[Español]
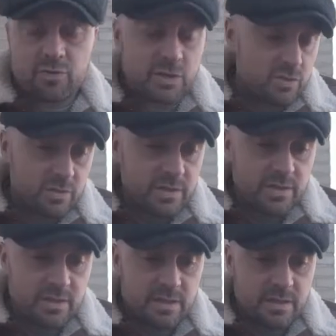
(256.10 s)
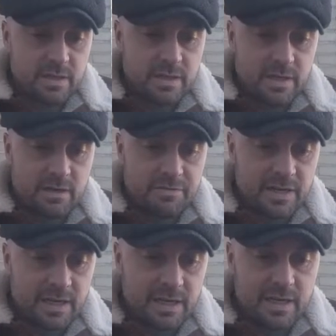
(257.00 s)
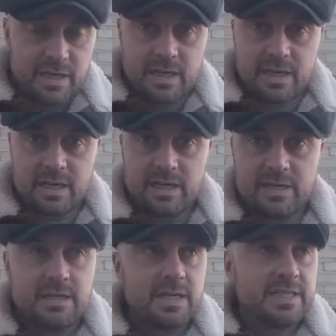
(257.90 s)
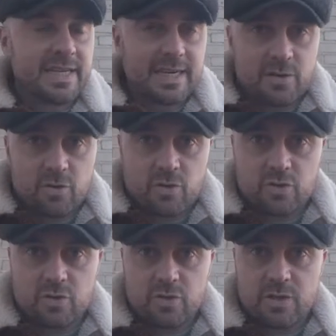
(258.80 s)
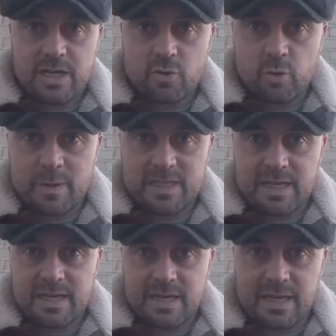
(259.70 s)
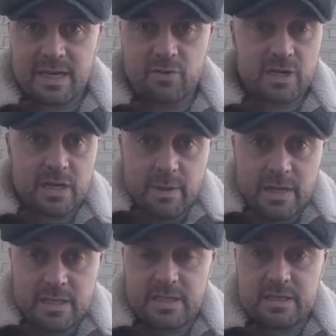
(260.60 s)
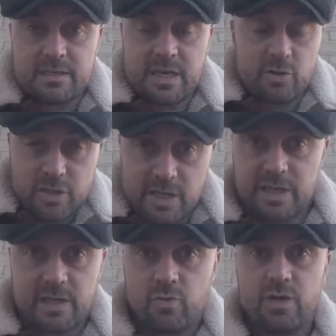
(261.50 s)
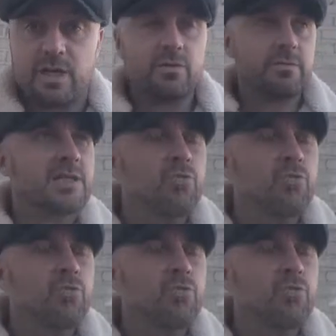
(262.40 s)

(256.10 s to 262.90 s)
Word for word: pues eso, en, al final eh, echarle los, las culpas a, a los animales que no tiene ninguna, ¿no? Las